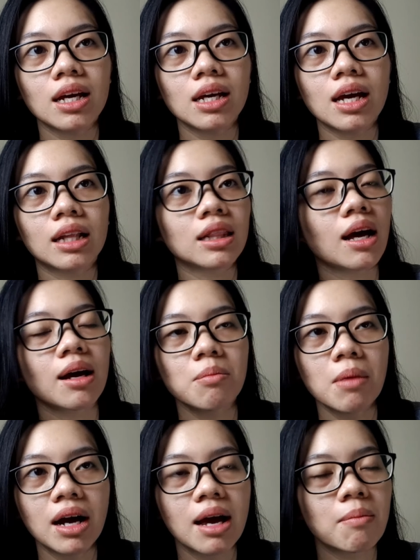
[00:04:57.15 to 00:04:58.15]
ya entah
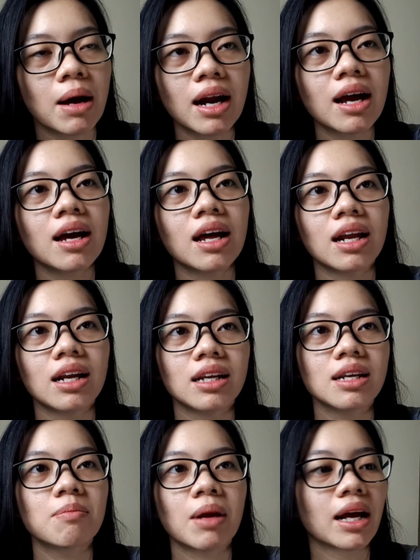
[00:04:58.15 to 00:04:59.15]
bagaimana
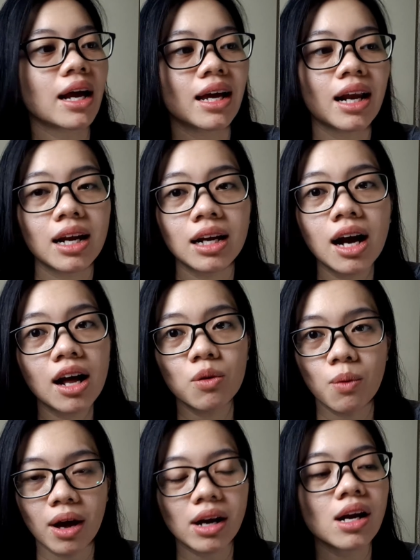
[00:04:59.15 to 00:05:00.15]
di mereka iklannya nggak
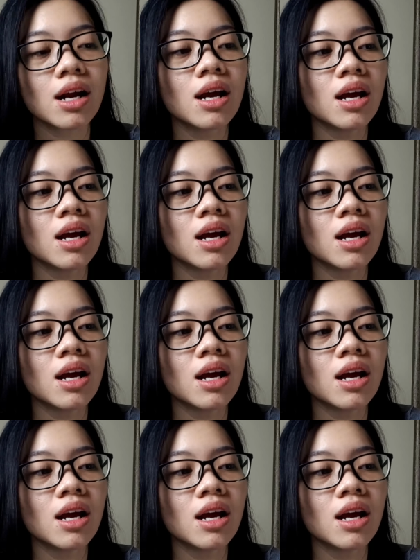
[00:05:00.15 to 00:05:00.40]
keluar